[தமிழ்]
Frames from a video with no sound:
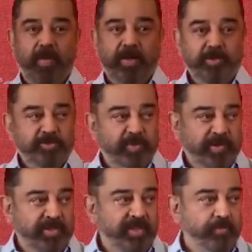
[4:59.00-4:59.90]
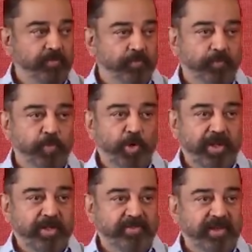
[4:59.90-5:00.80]
மனுஸ்மிருதி
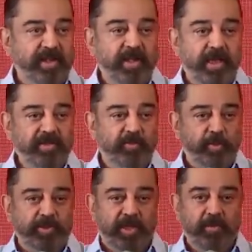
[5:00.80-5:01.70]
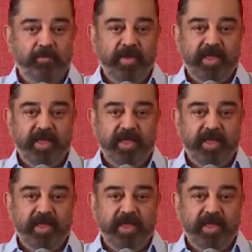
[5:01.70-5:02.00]
புழக்கத்தில் இல்லாத புத்தகம்